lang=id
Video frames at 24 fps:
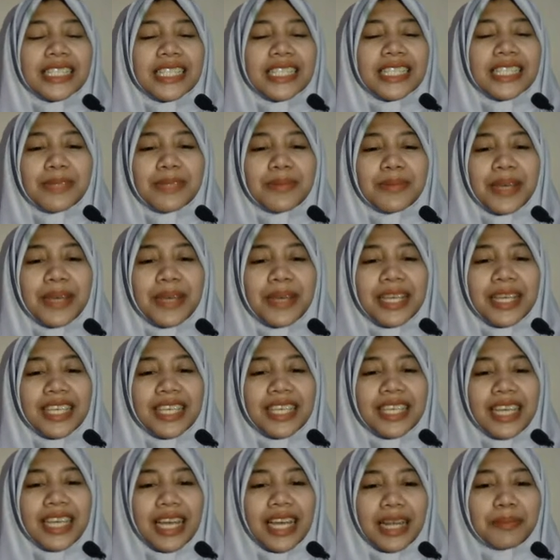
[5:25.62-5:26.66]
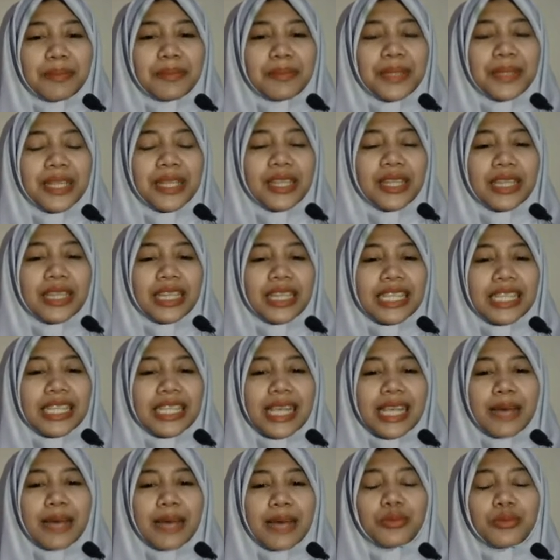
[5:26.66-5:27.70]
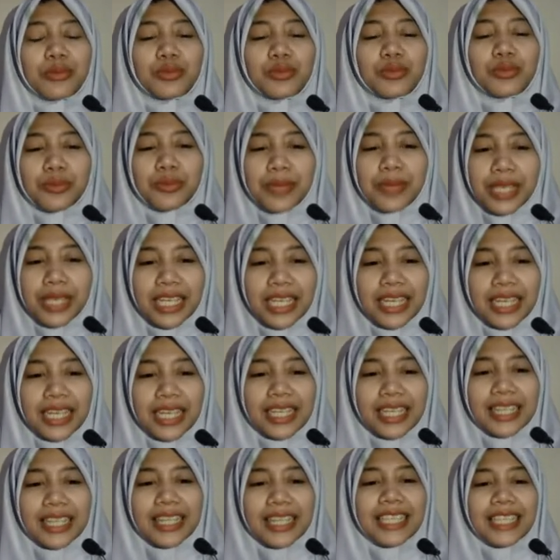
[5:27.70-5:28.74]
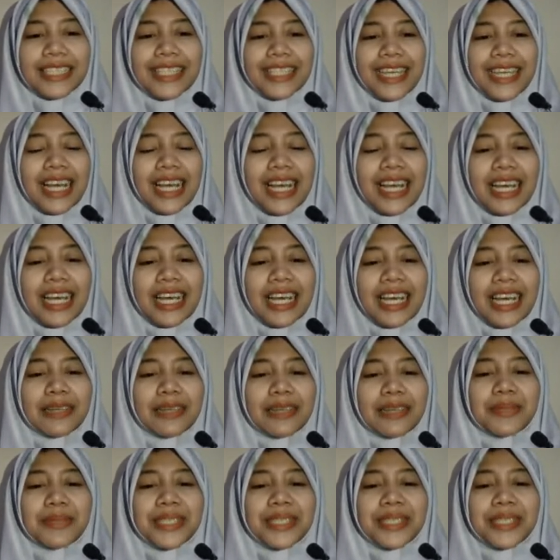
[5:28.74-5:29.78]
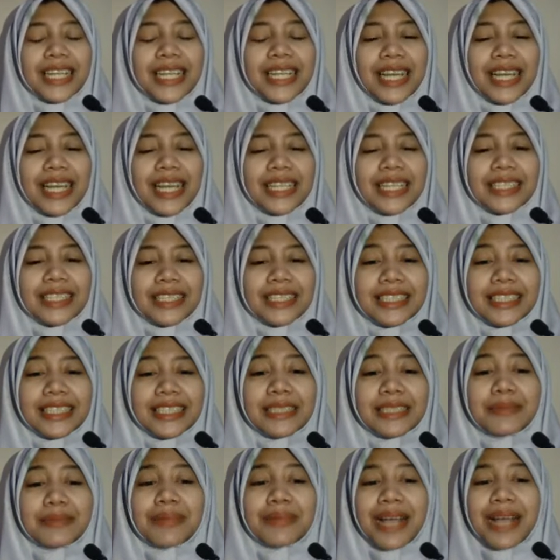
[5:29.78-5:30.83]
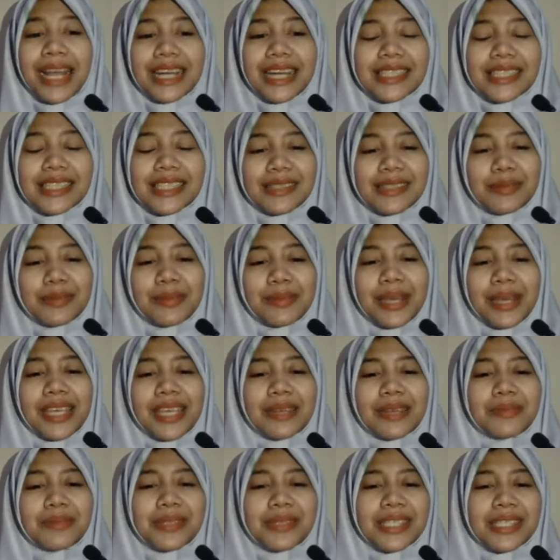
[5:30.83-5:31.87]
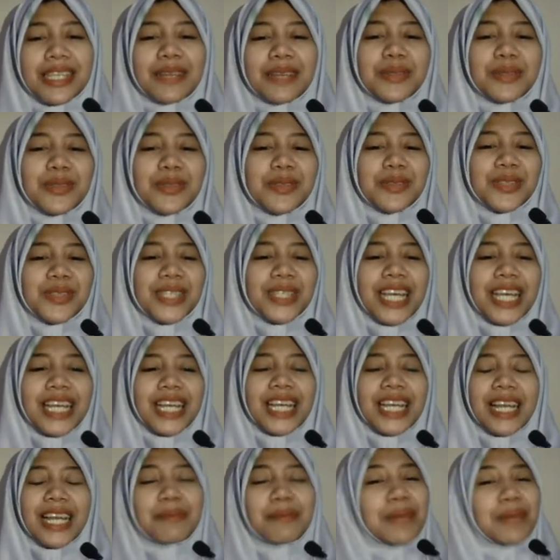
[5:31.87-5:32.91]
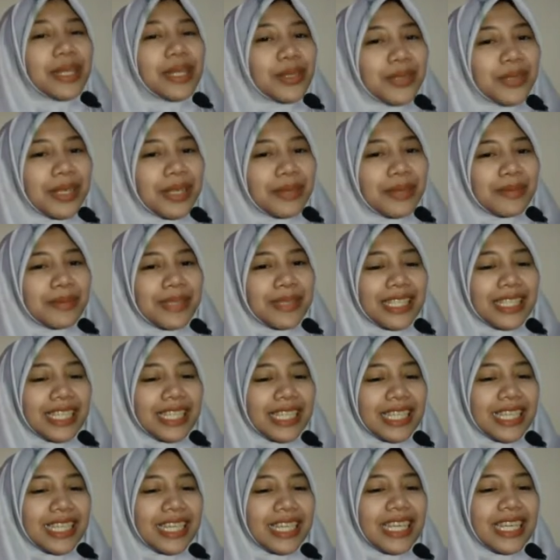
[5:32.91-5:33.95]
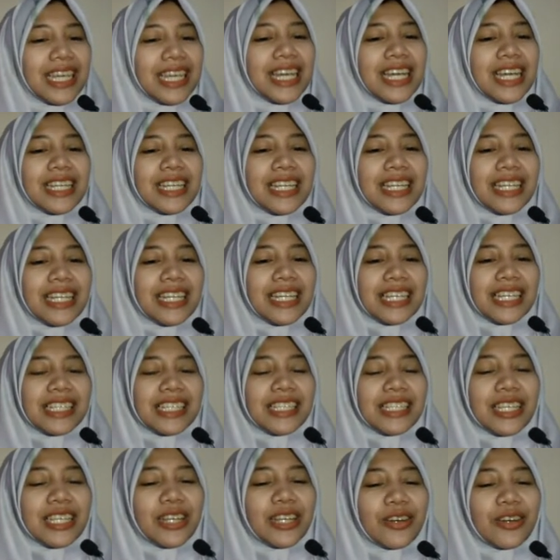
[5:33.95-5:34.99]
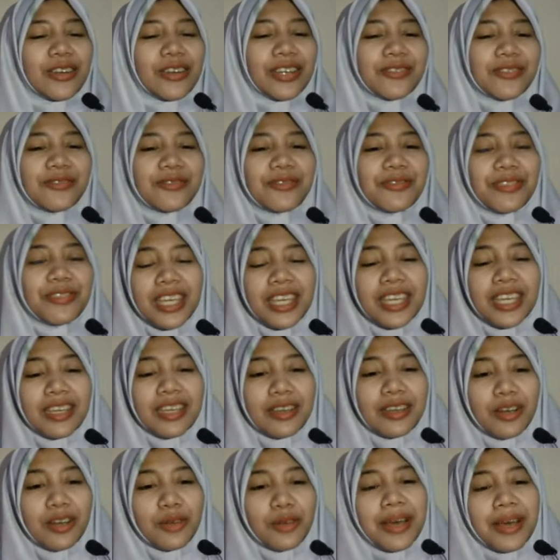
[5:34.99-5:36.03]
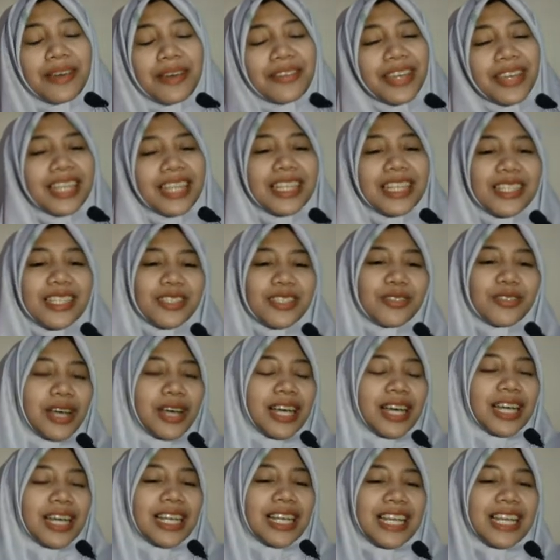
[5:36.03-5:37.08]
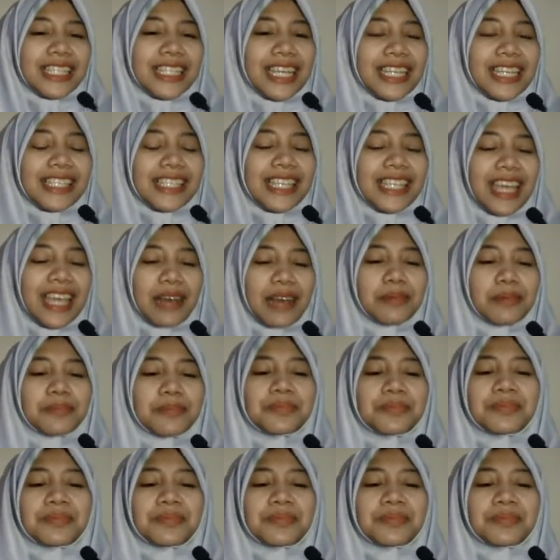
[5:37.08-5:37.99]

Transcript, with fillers: di bagian sabuk bumi, letaknya lebih dekat ke Mars, sebagian besar penyusunnya adalah batu dan besi. Dan asteroid V, oh maaf yang atas itu kelas S ya.